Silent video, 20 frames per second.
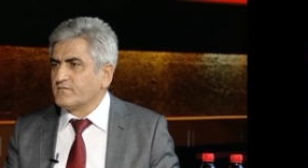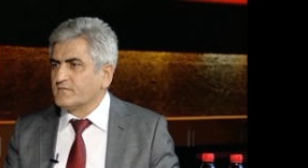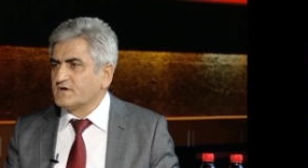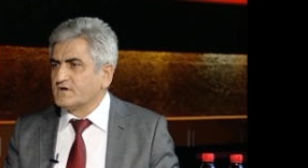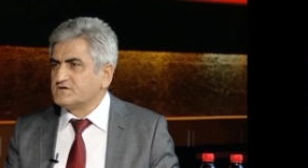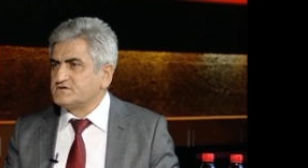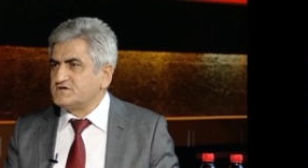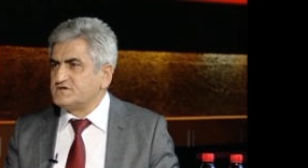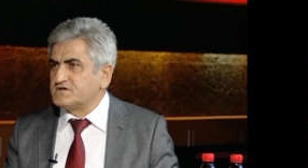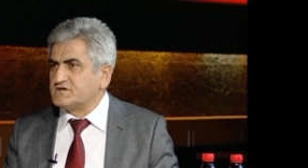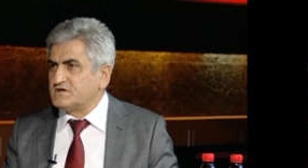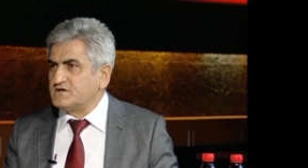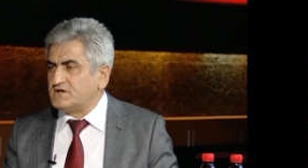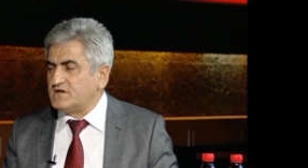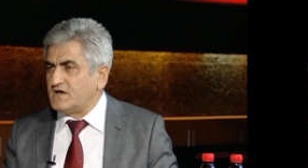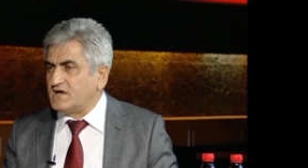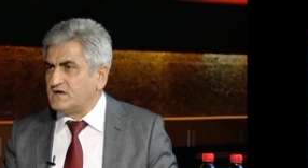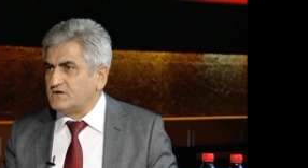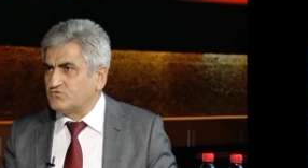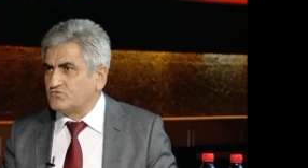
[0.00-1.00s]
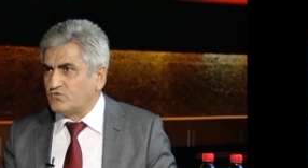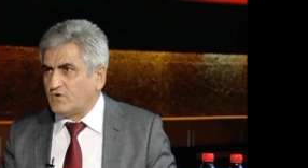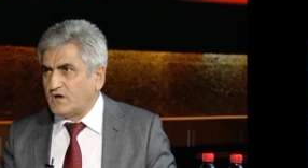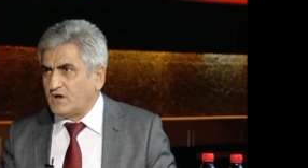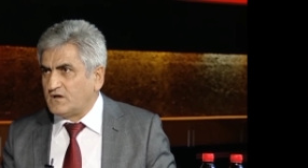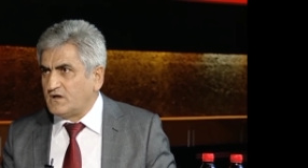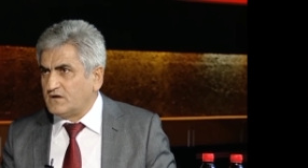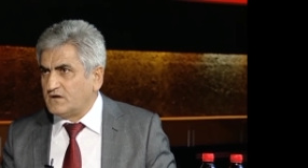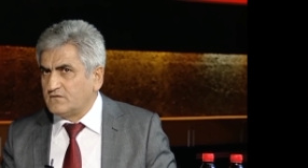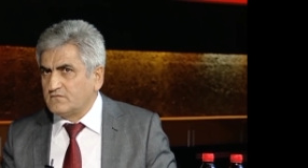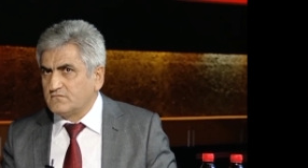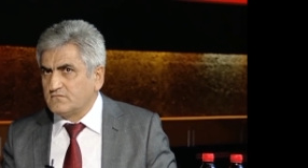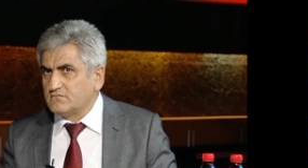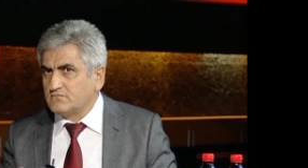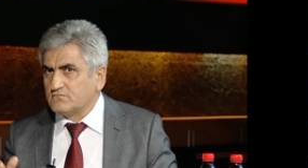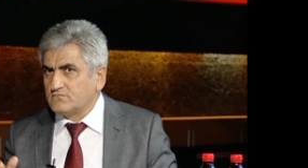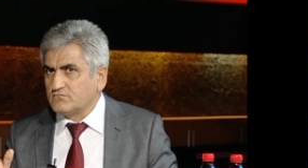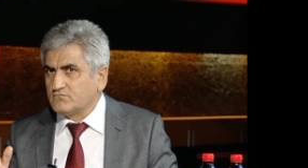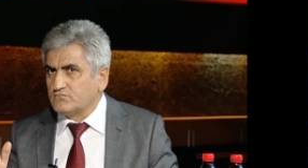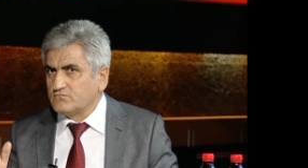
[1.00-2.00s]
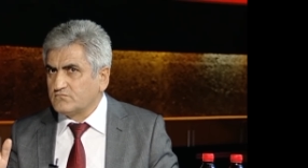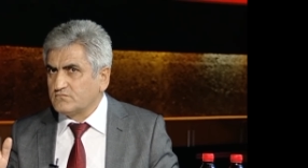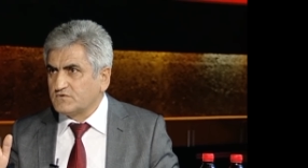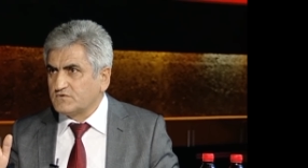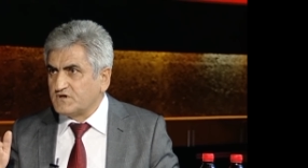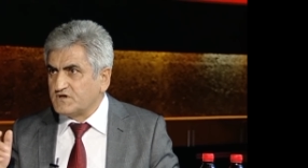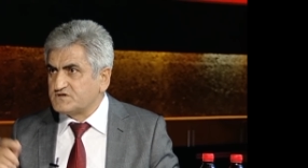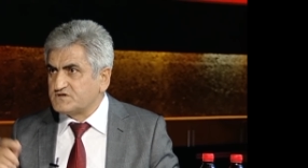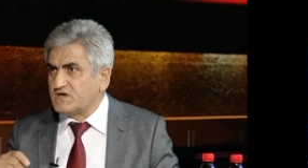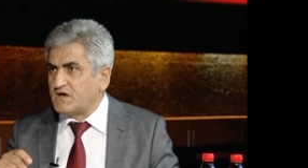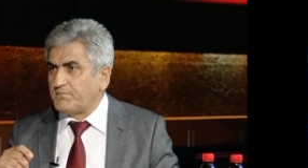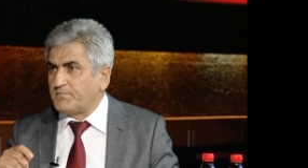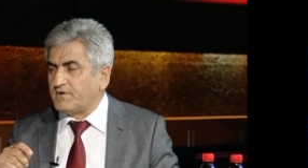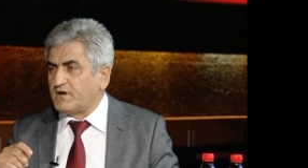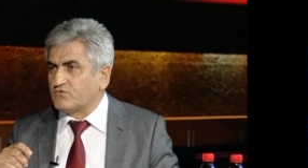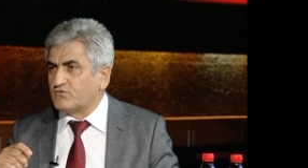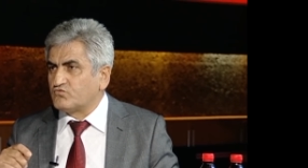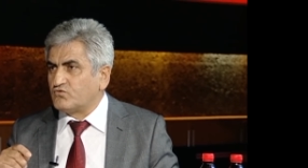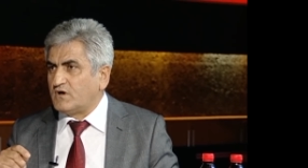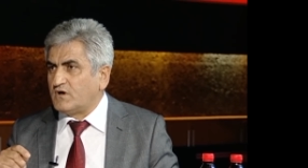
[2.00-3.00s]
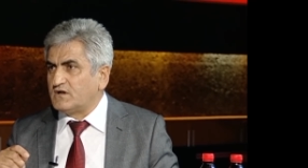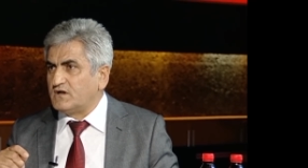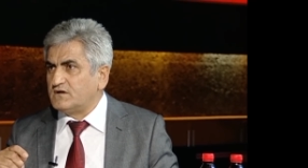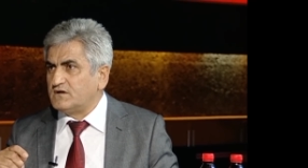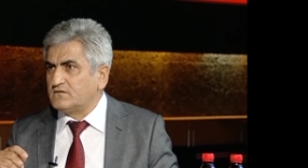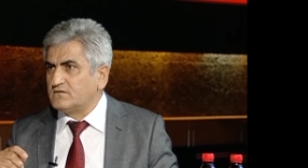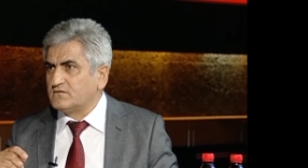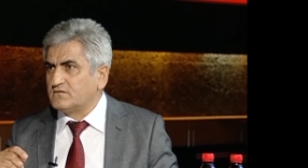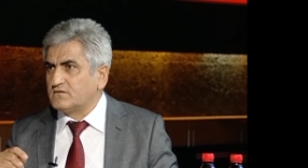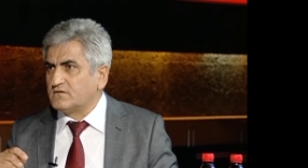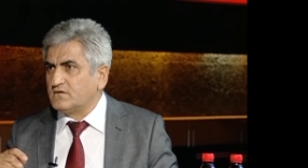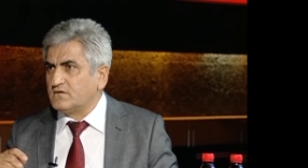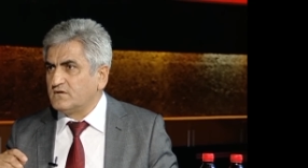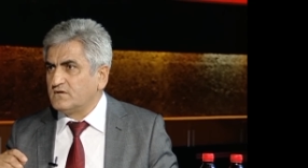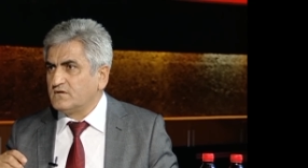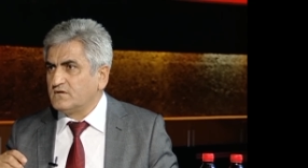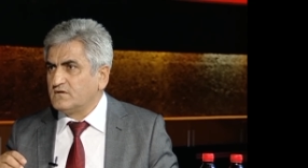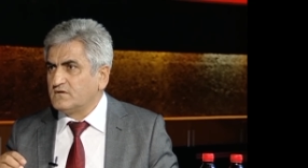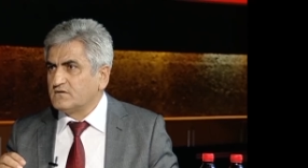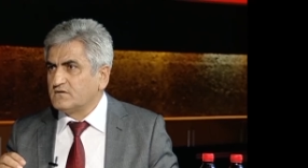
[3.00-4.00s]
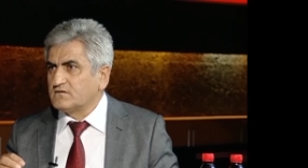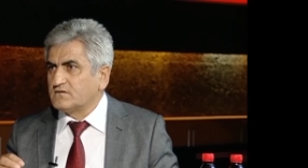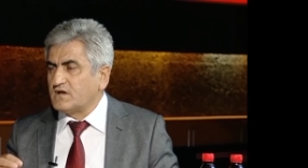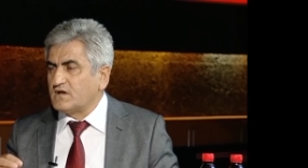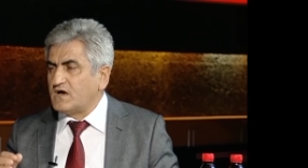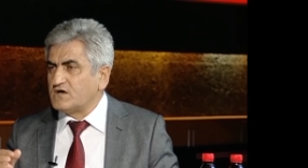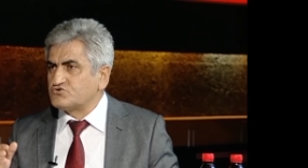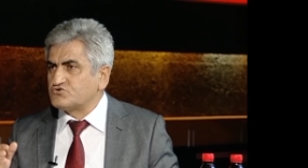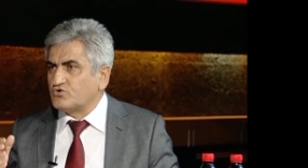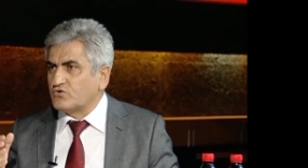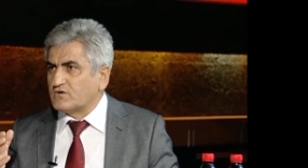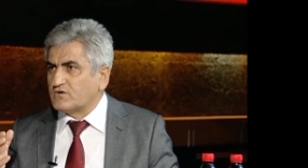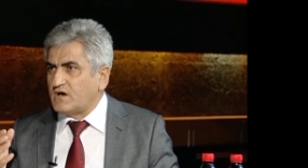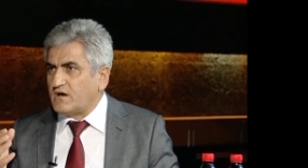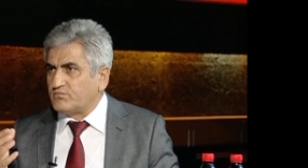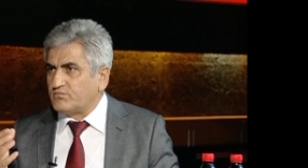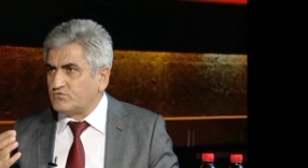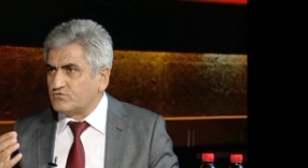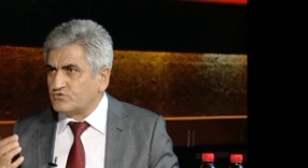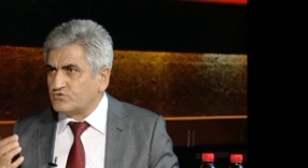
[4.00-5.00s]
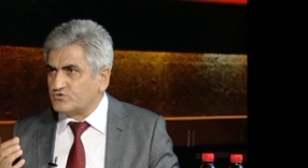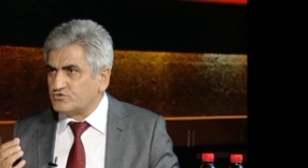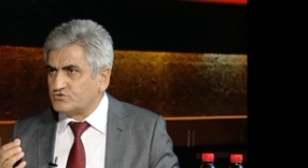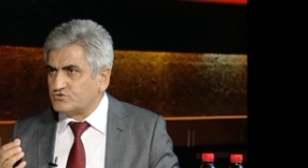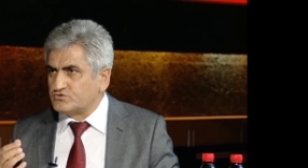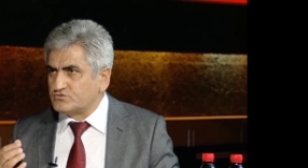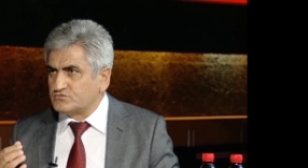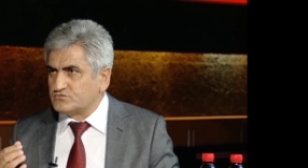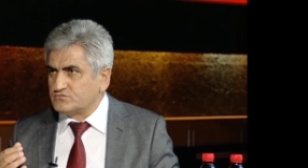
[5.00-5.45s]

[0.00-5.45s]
Zikirler, dualar, gece yapılan dualar daha çok kabul görüyor.